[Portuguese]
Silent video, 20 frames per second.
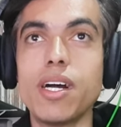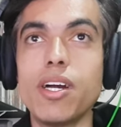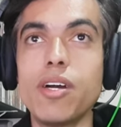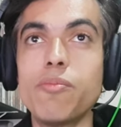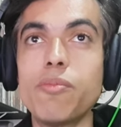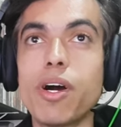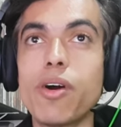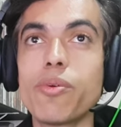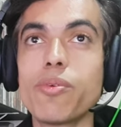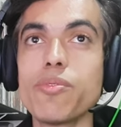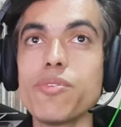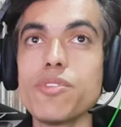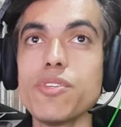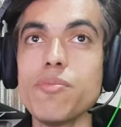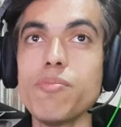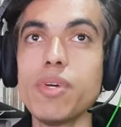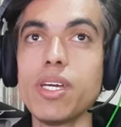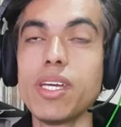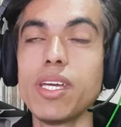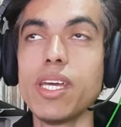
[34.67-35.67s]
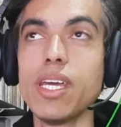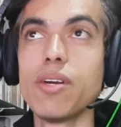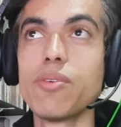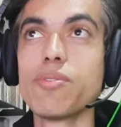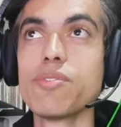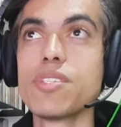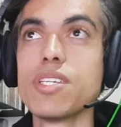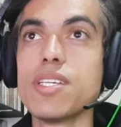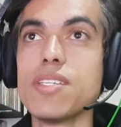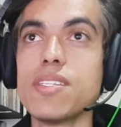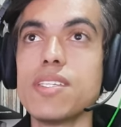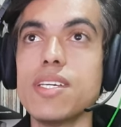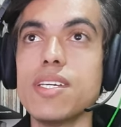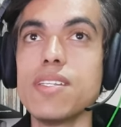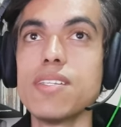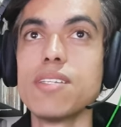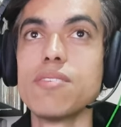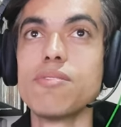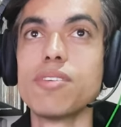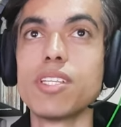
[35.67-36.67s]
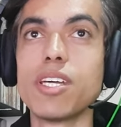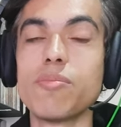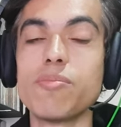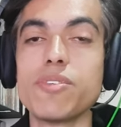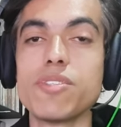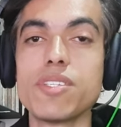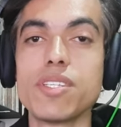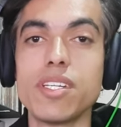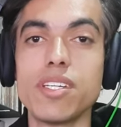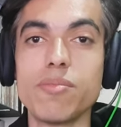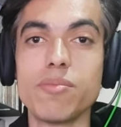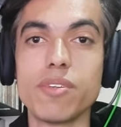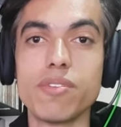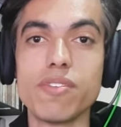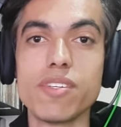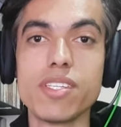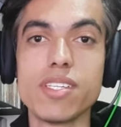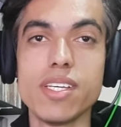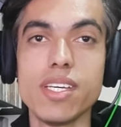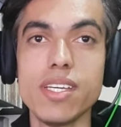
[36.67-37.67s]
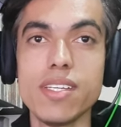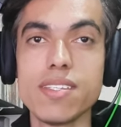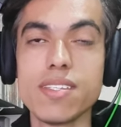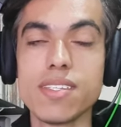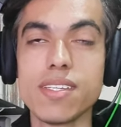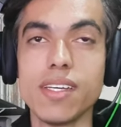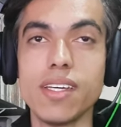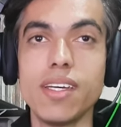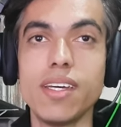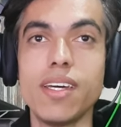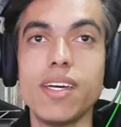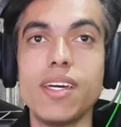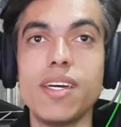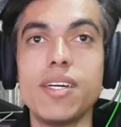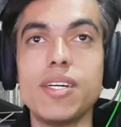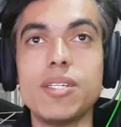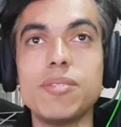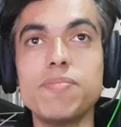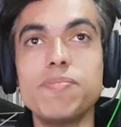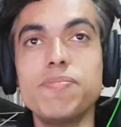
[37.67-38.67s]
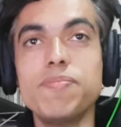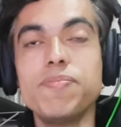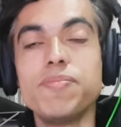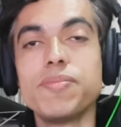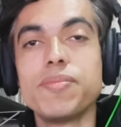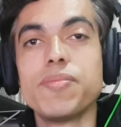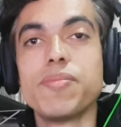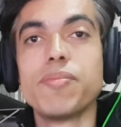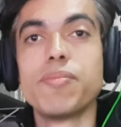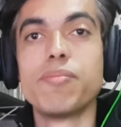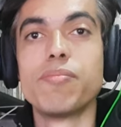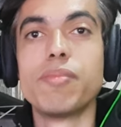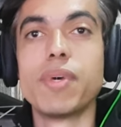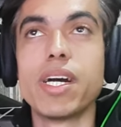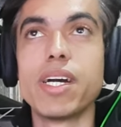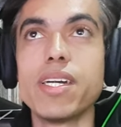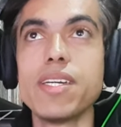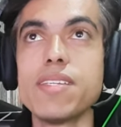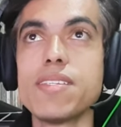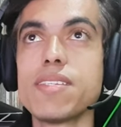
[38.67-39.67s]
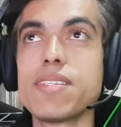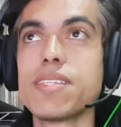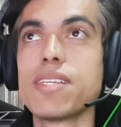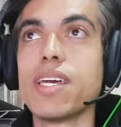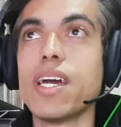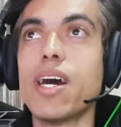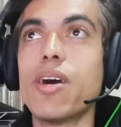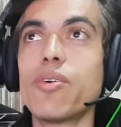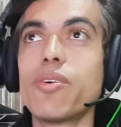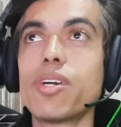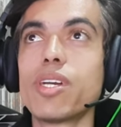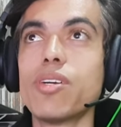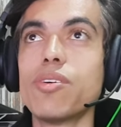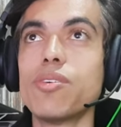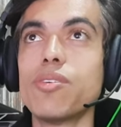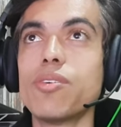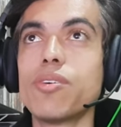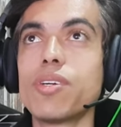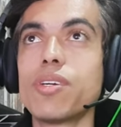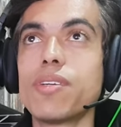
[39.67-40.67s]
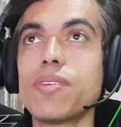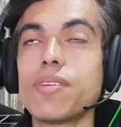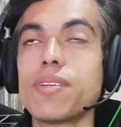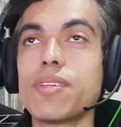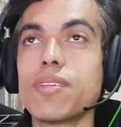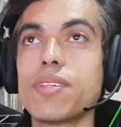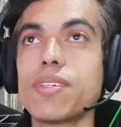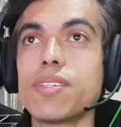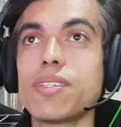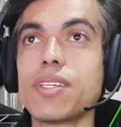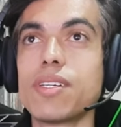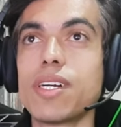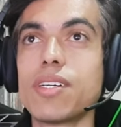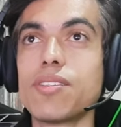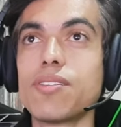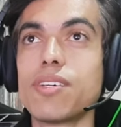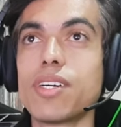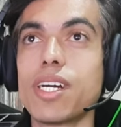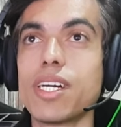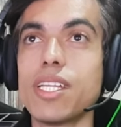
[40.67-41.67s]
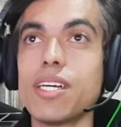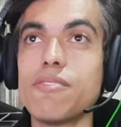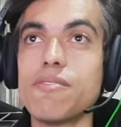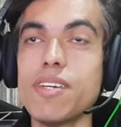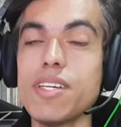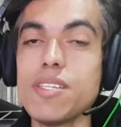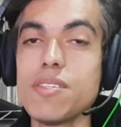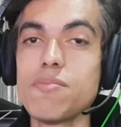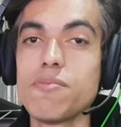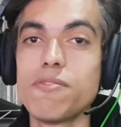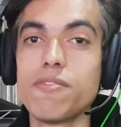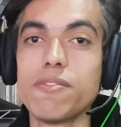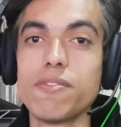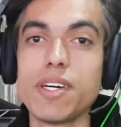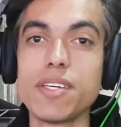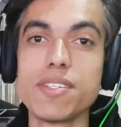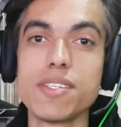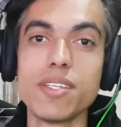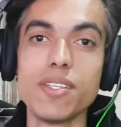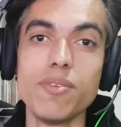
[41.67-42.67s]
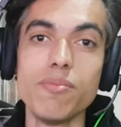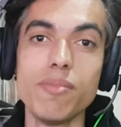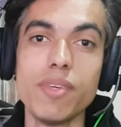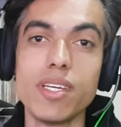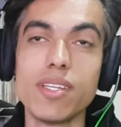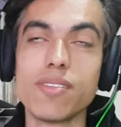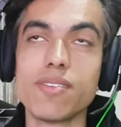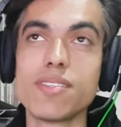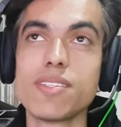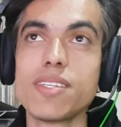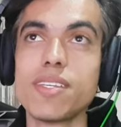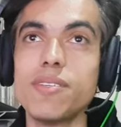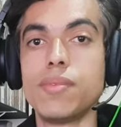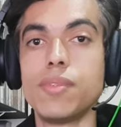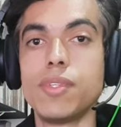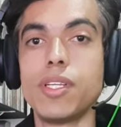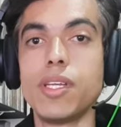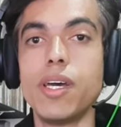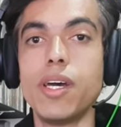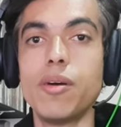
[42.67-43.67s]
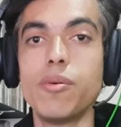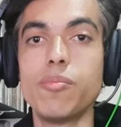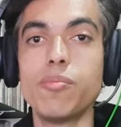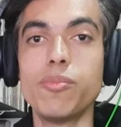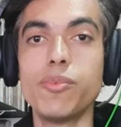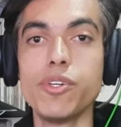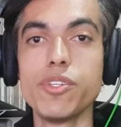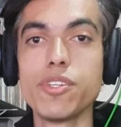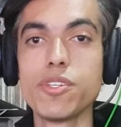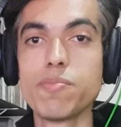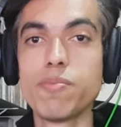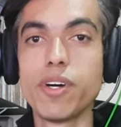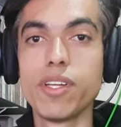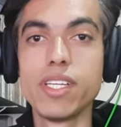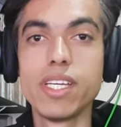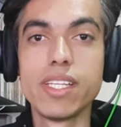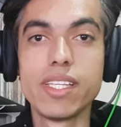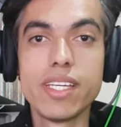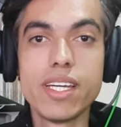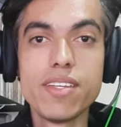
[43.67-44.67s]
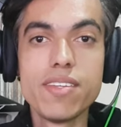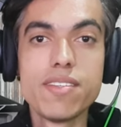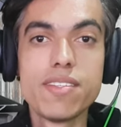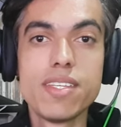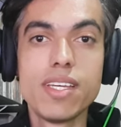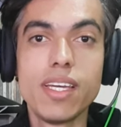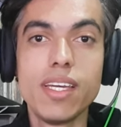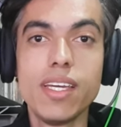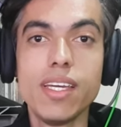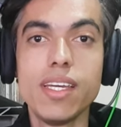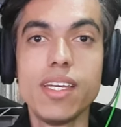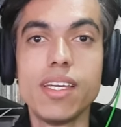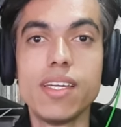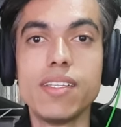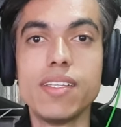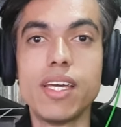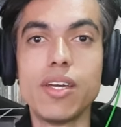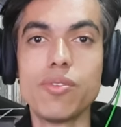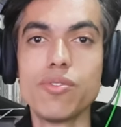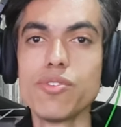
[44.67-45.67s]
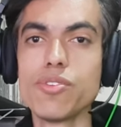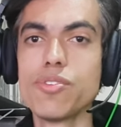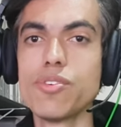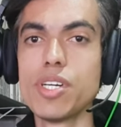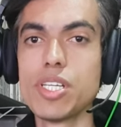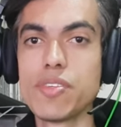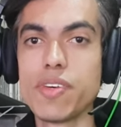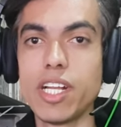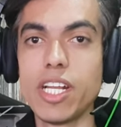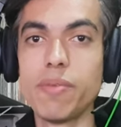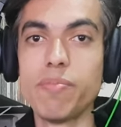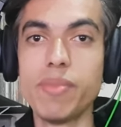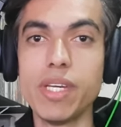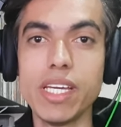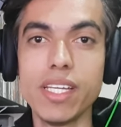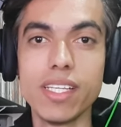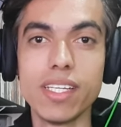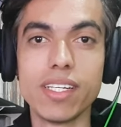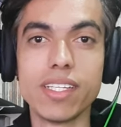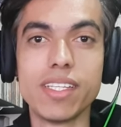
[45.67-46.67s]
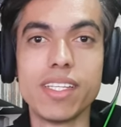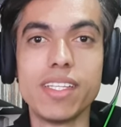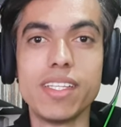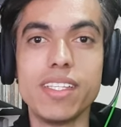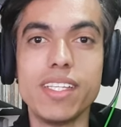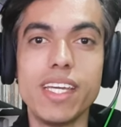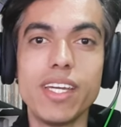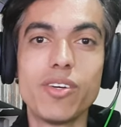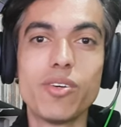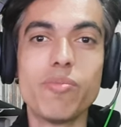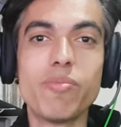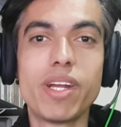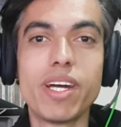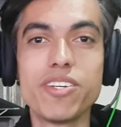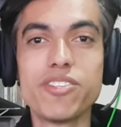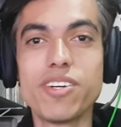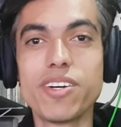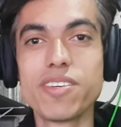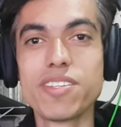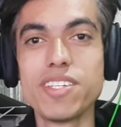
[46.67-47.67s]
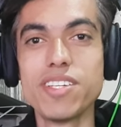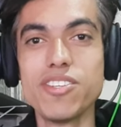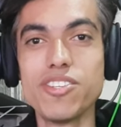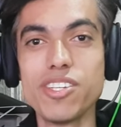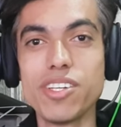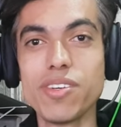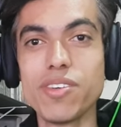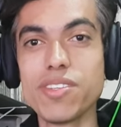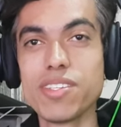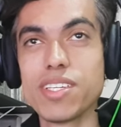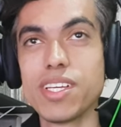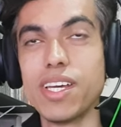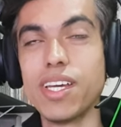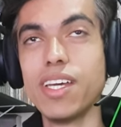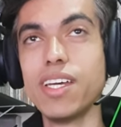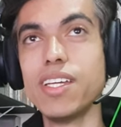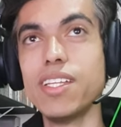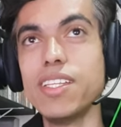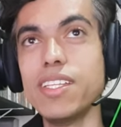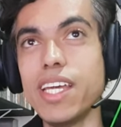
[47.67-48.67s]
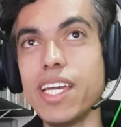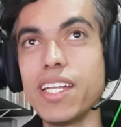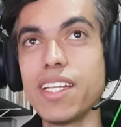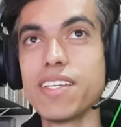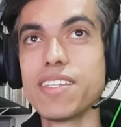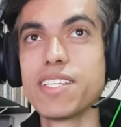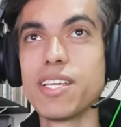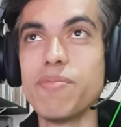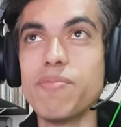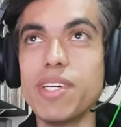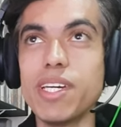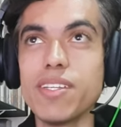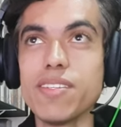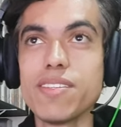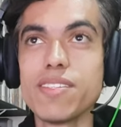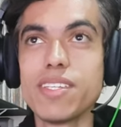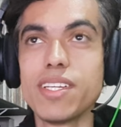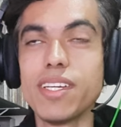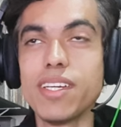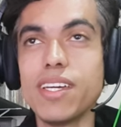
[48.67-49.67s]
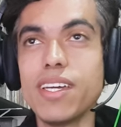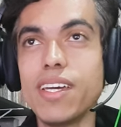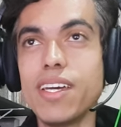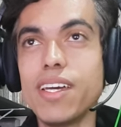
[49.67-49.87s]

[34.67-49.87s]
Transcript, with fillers: Eu, alguns eu peguei, alguns recentes eu vou estar tá mostrando para vocês. Mas é algo que eu tô cada vez fazendo menos. Muitos podem até dizer que nenhum dos dois vale a pena, nem comprar jogos antigos, nem lançamentos, né?